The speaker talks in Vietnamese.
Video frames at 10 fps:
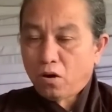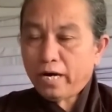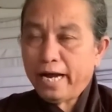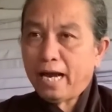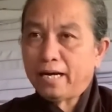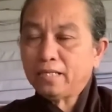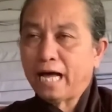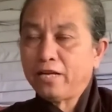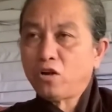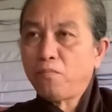có nghĩa là đức
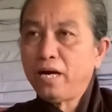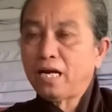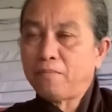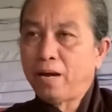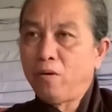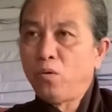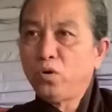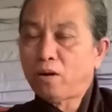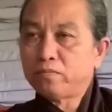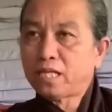thầy cho biết là mèo
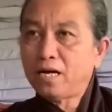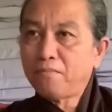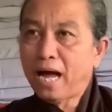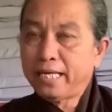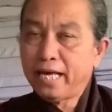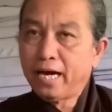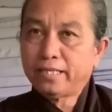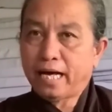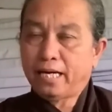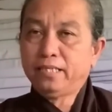lui trồng tới bay dơ
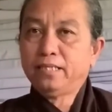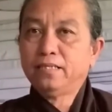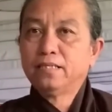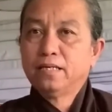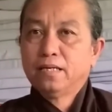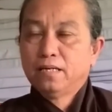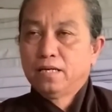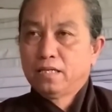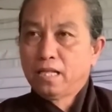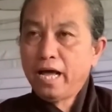dẫn
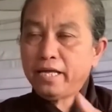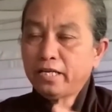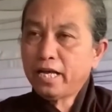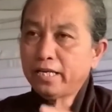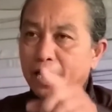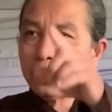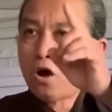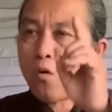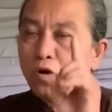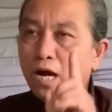thế giới chiến tranh
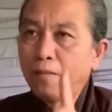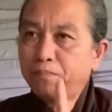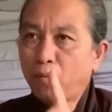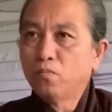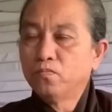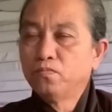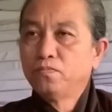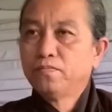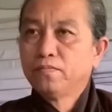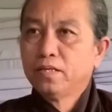nổ khắp bùng
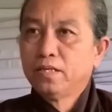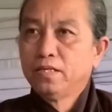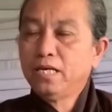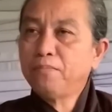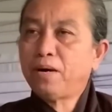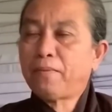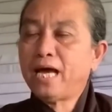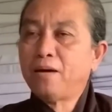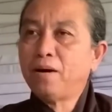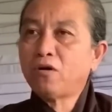nhưng mà bây
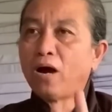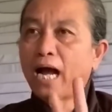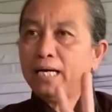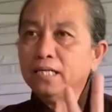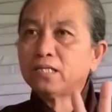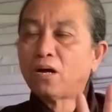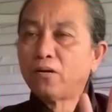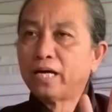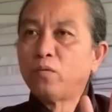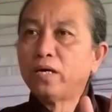giờ mới có hai nước
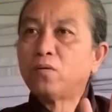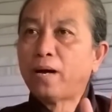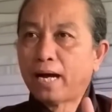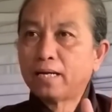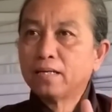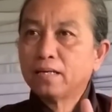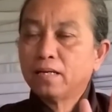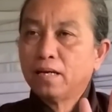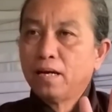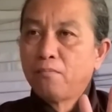thôi nha quý cô bác
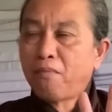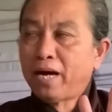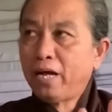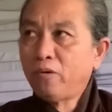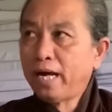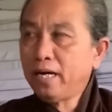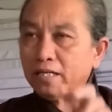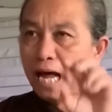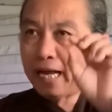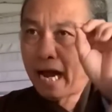mà điều này đức
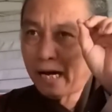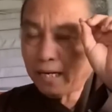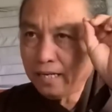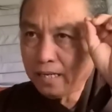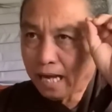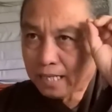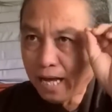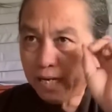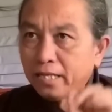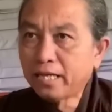thầy khẳng định là
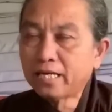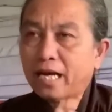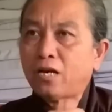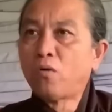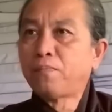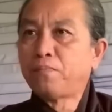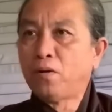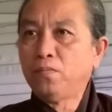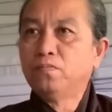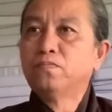thế giới chiến tranh nổ khắp
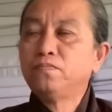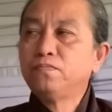bùng